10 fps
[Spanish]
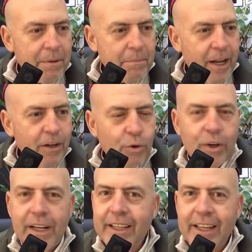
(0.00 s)
mal con
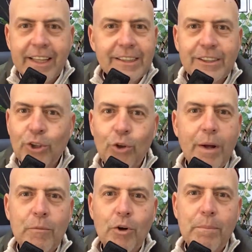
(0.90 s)
el que es todo
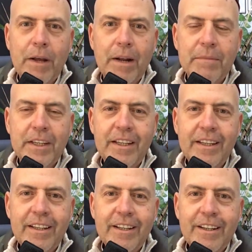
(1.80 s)
amor para mí?
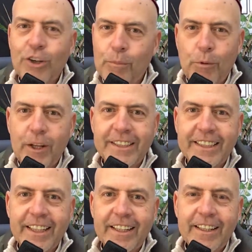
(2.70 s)
No puede
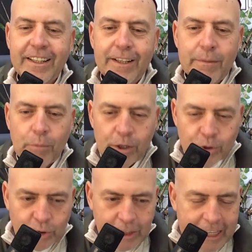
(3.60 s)
ser. Por
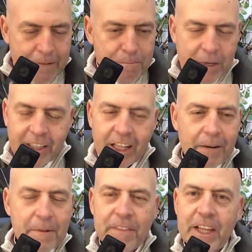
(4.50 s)
eso quien
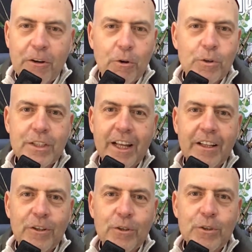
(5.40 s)
verdaderamente conoce a
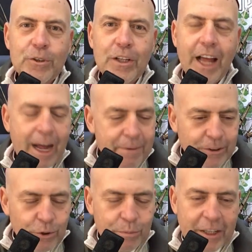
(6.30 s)
Dios, ama
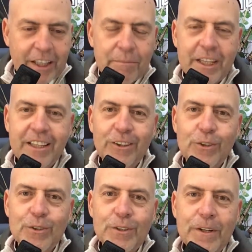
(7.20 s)
sus
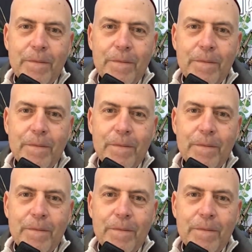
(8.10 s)
mandamientos.